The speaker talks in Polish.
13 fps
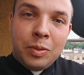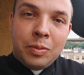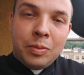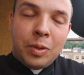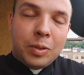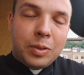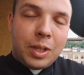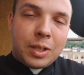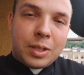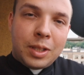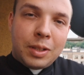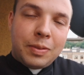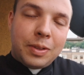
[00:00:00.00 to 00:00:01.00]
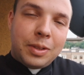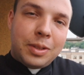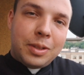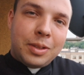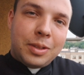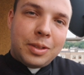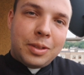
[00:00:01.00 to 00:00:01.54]
woda, że nawet
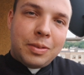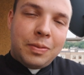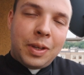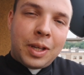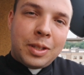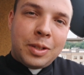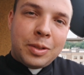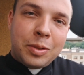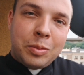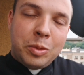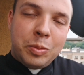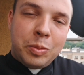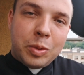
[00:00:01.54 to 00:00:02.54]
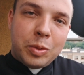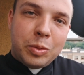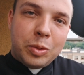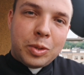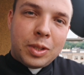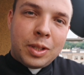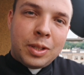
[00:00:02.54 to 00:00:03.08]
wiatry są mu
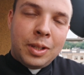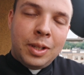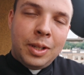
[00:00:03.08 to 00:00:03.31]
posłuszne.